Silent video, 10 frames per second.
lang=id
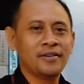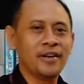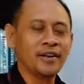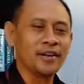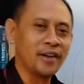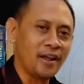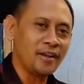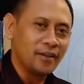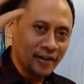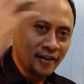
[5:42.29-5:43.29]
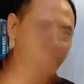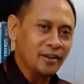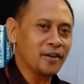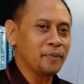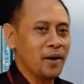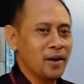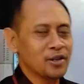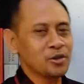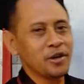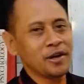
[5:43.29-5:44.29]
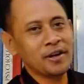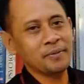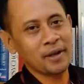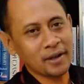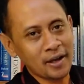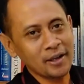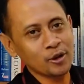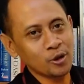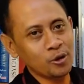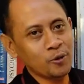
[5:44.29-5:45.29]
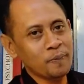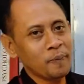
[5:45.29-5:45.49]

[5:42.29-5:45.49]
dan kena di kepala saudara, maka itu